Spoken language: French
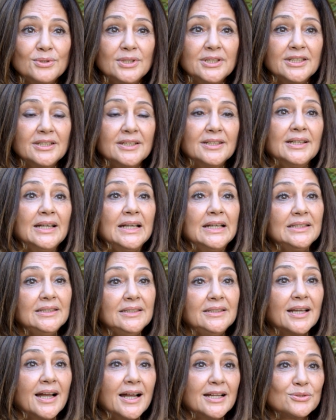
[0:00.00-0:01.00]
des
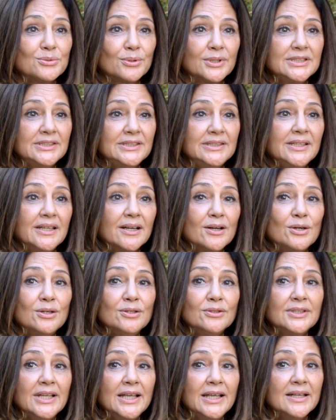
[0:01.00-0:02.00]
littératures
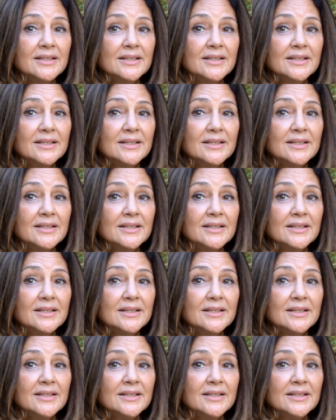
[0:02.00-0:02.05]
itinérantes,